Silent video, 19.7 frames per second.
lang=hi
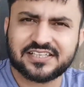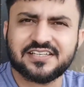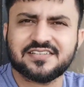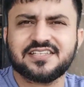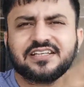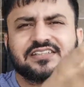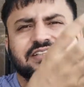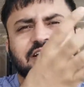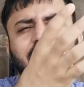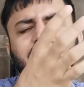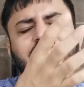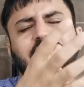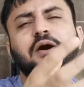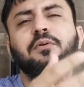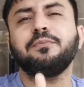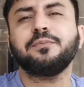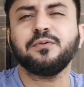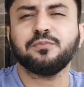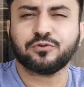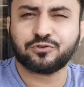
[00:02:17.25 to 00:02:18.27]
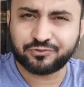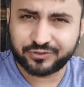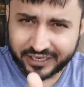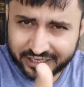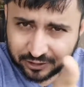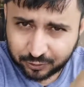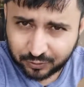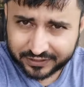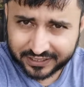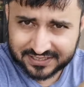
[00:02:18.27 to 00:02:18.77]
खरीद सकते हैं आप अपनी
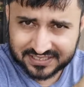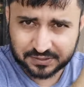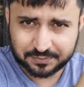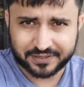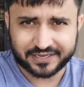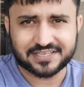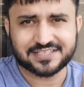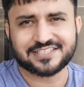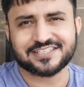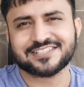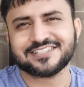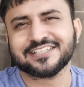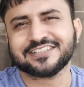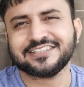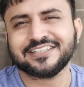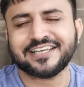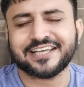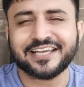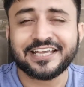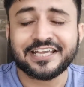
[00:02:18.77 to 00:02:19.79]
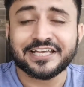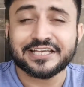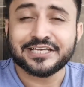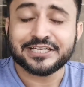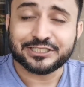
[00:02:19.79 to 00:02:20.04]
प्रोफाइल को कैसे मैनेज कर सकते हैं